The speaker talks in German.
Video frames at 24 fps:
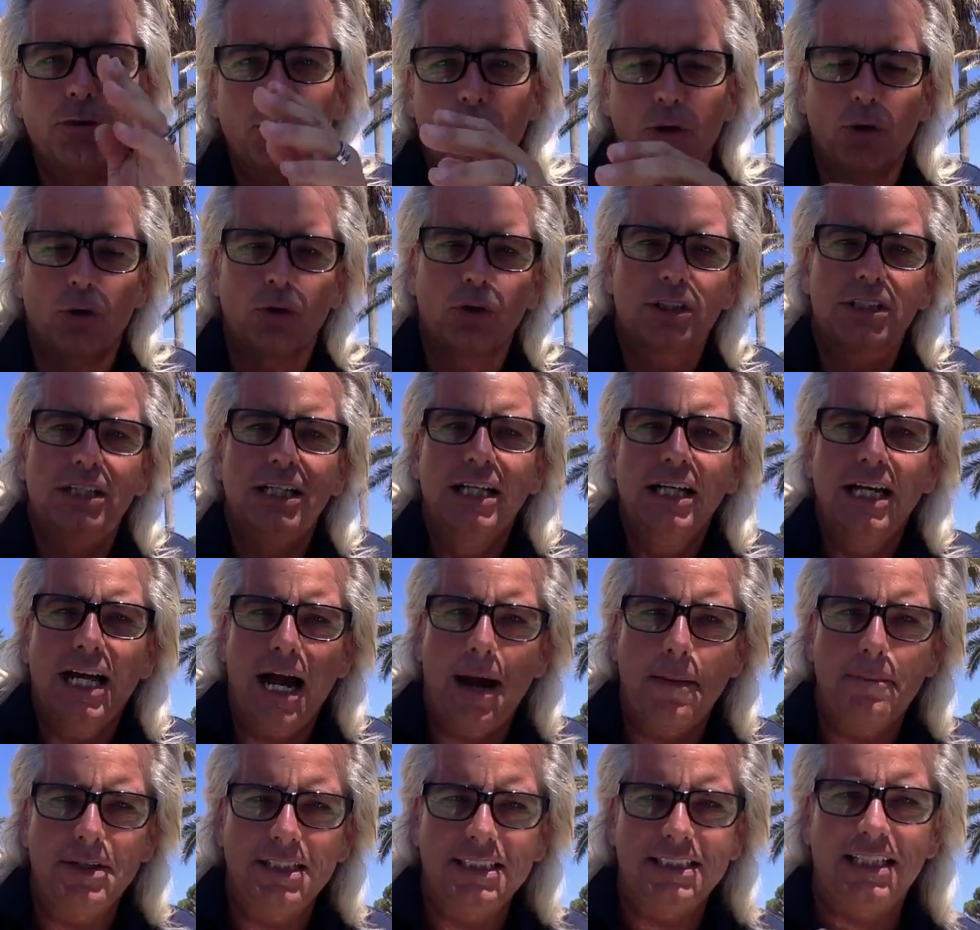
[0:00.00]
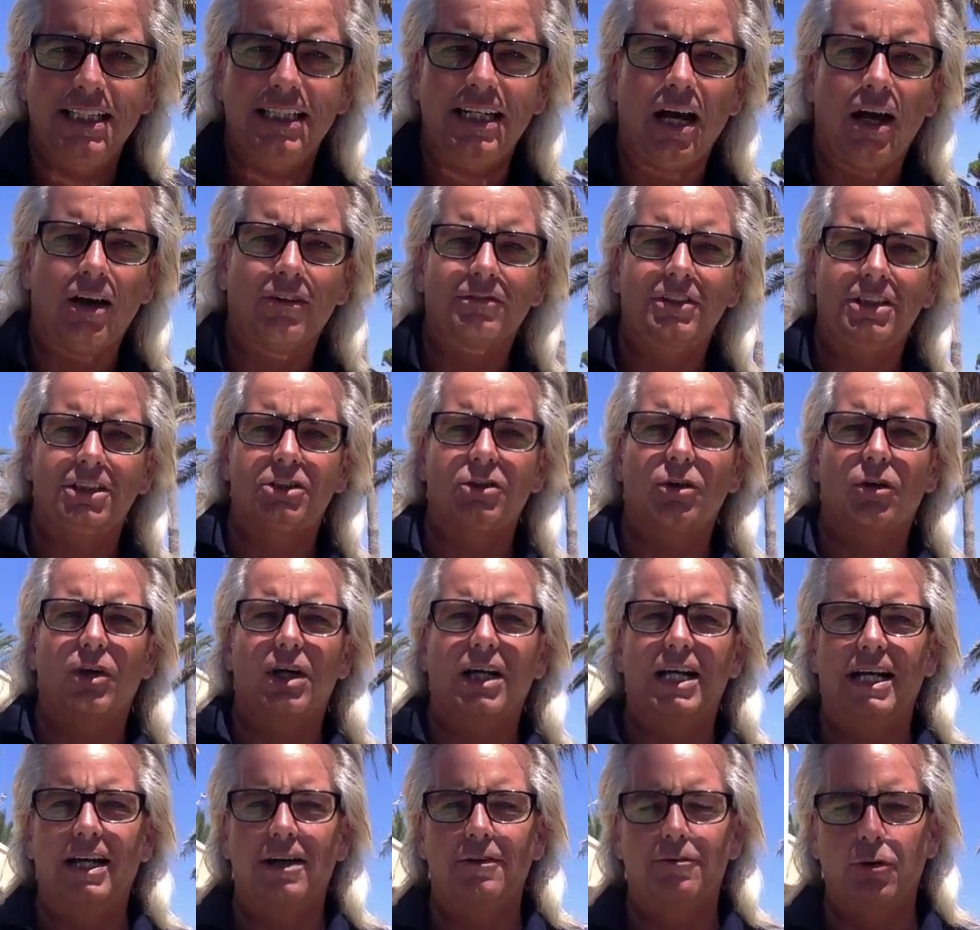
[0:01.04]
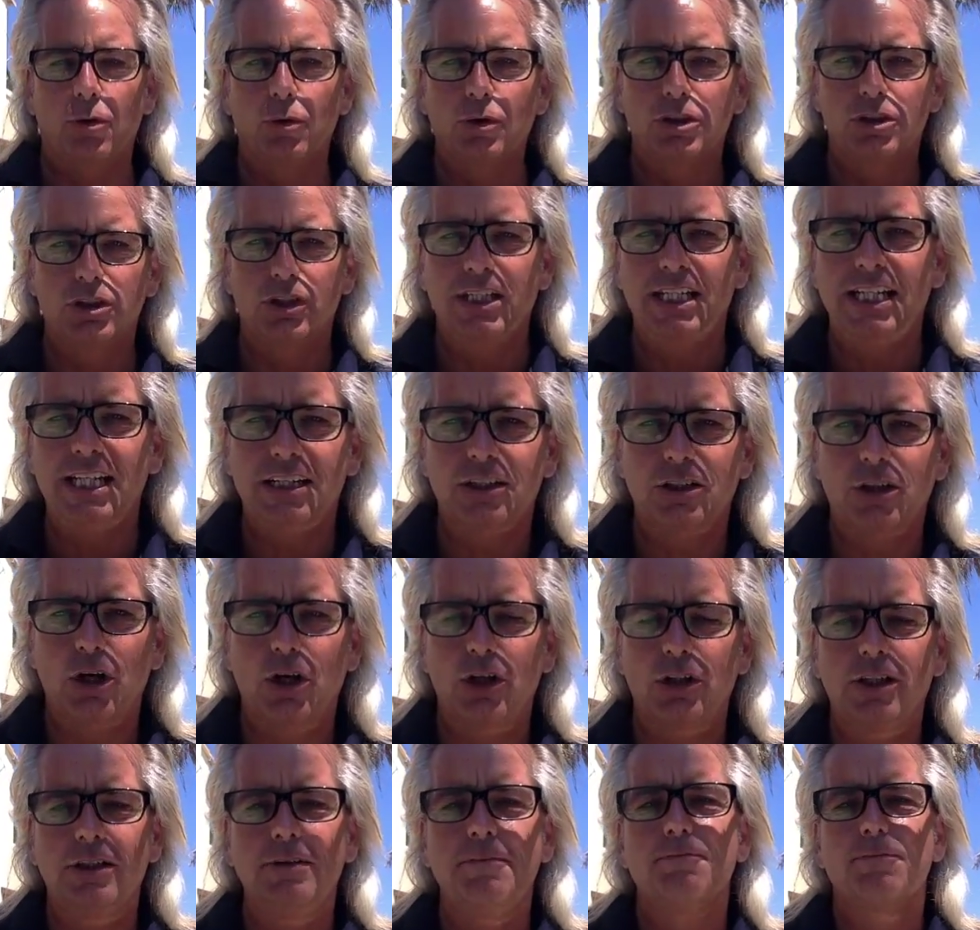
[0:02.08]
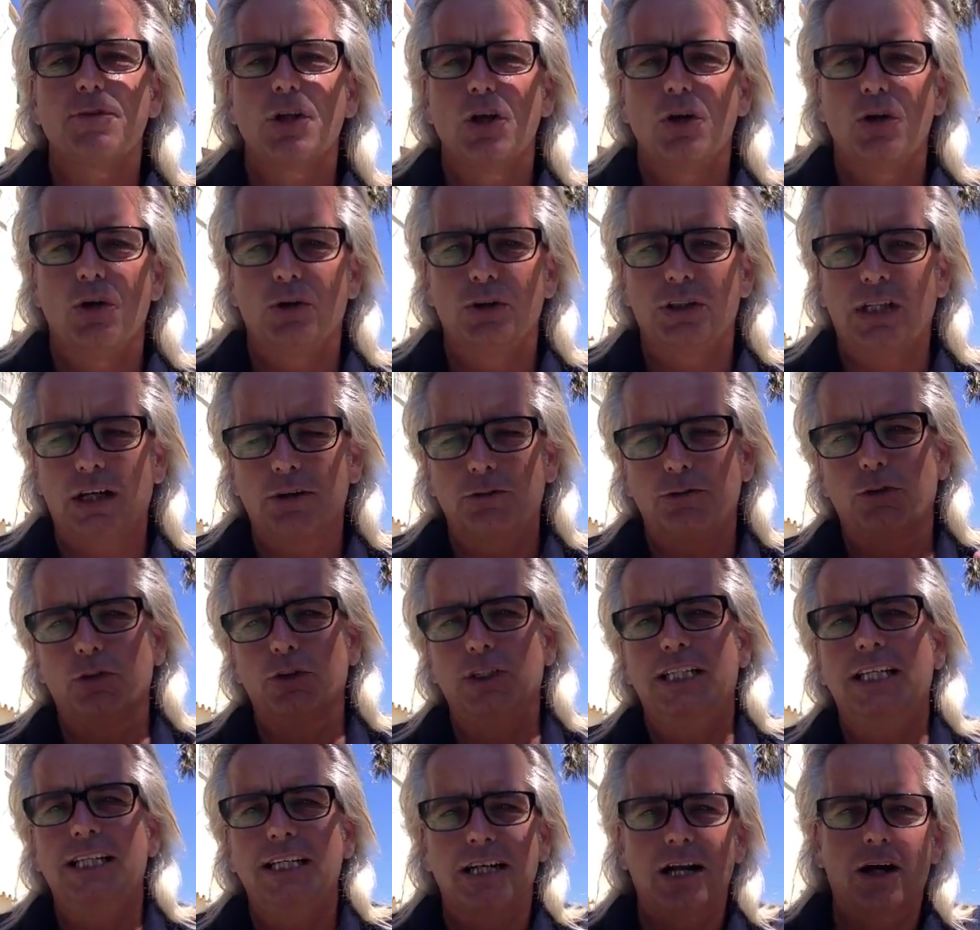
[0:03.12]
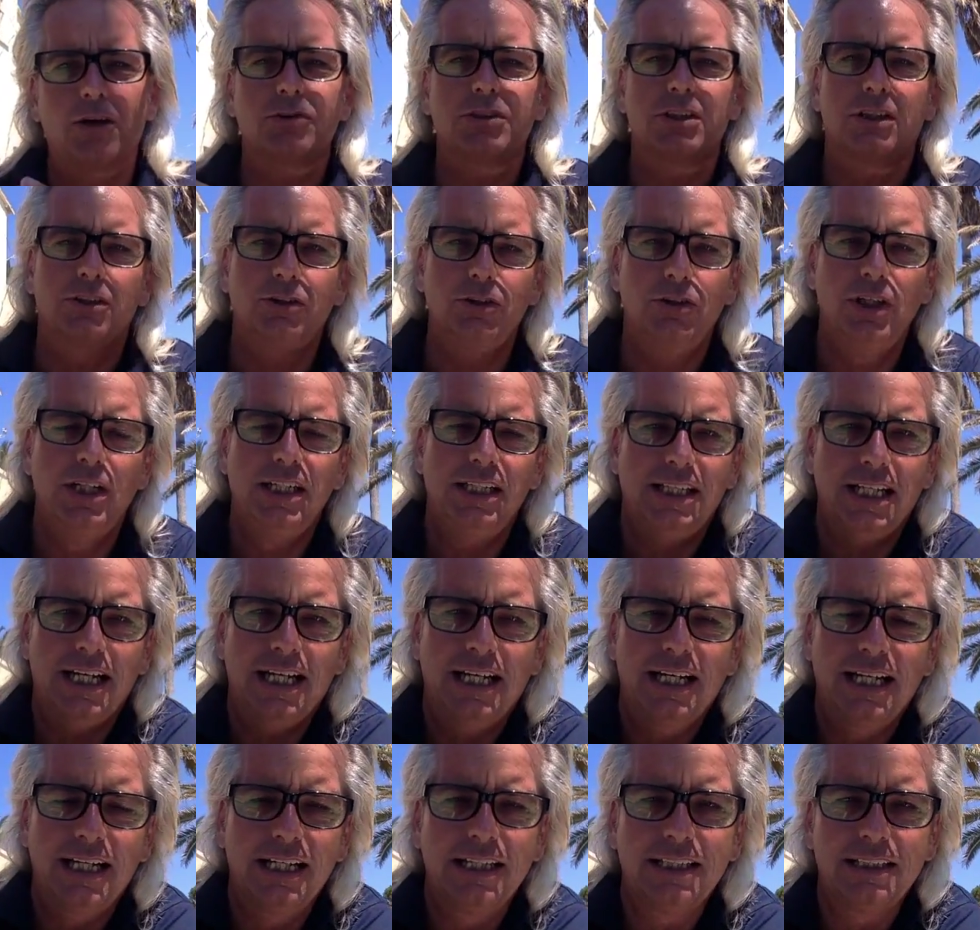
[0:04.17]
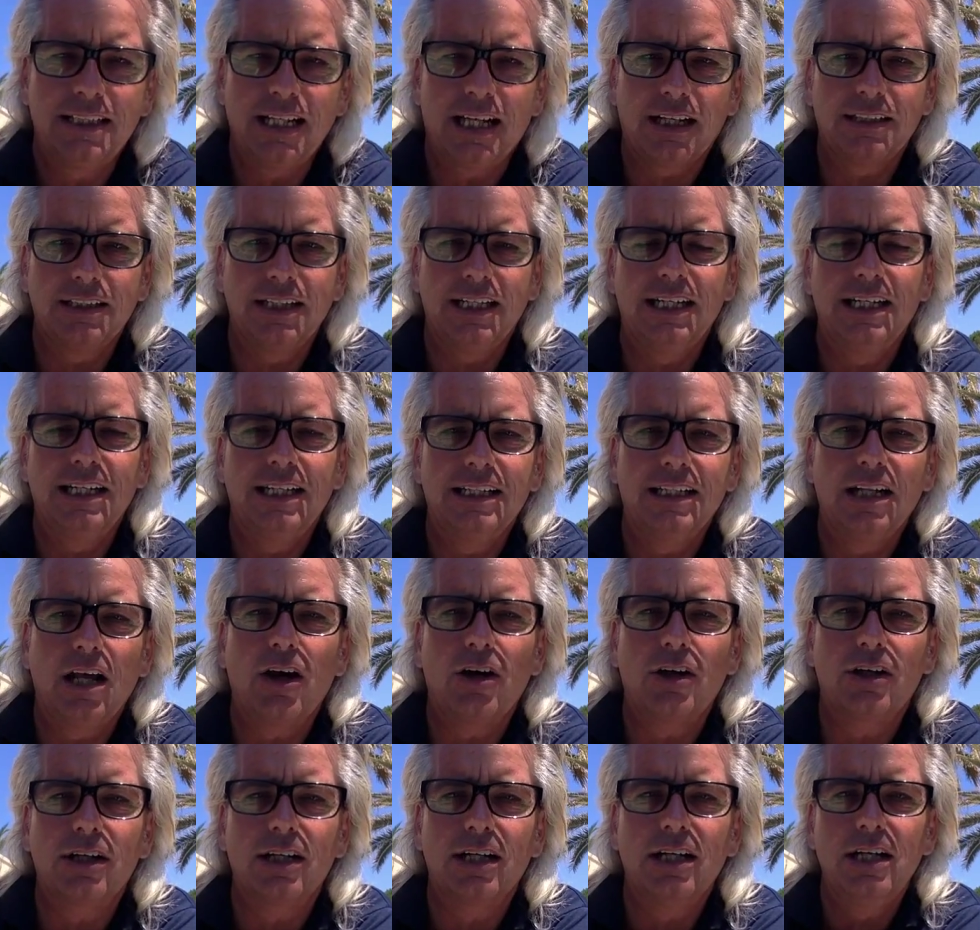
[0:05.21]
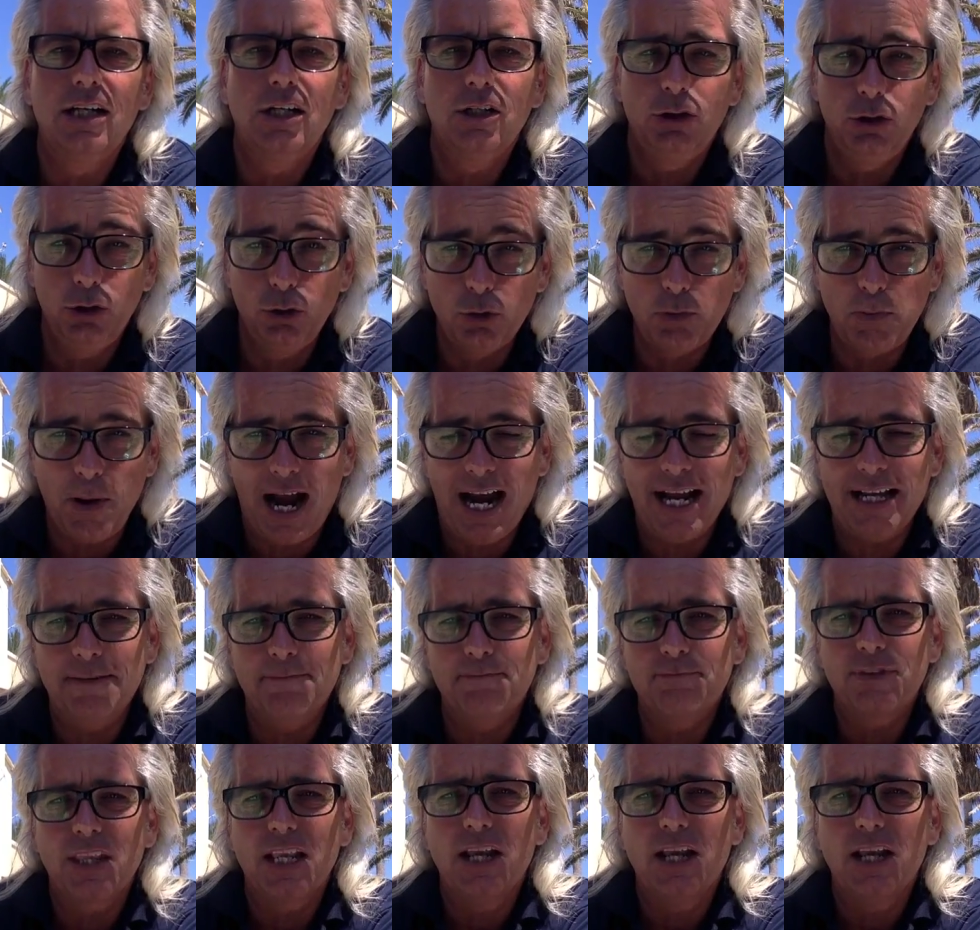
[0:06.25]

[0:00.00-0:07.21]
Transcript: vor Ort ein bisschen anders noch äh, funktionieren können und dann von hier aus natürlich dann äh, nach Dubai.